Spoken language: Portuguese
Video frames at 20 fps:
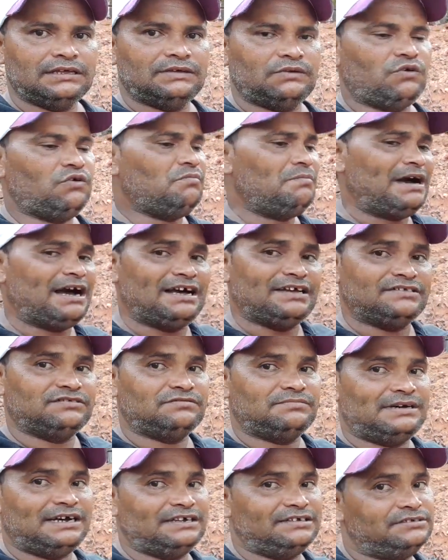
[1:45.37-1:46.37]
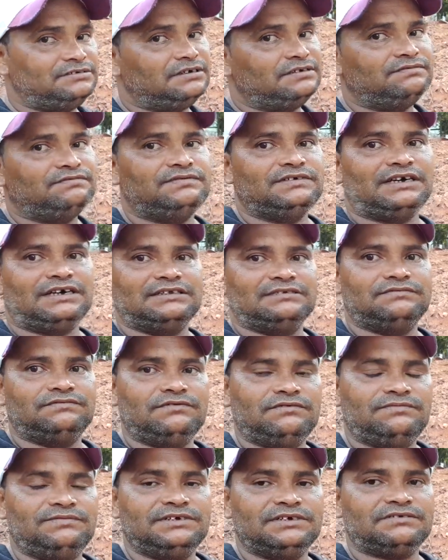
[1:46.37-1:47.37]
Ou mais, ou mais de uma fiada.
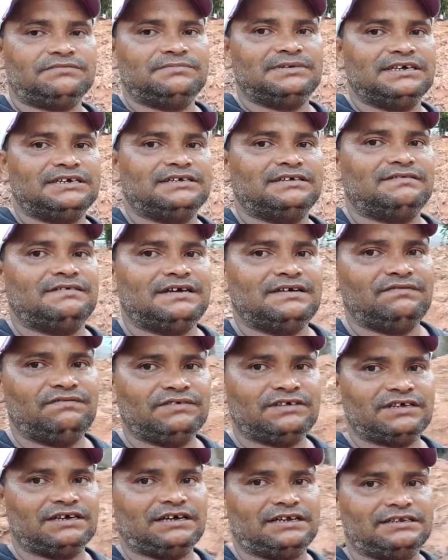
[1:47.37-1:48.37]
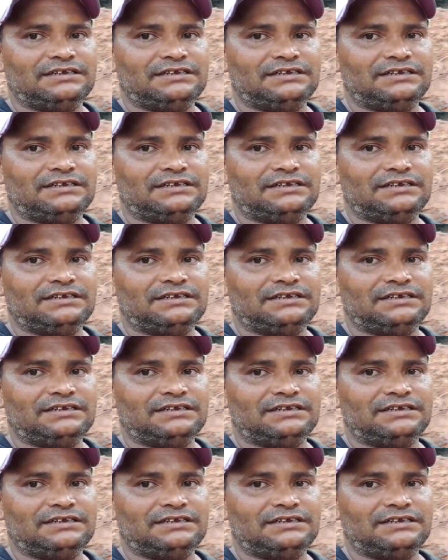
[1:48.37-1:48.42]
Vou ver como é que vai ficar,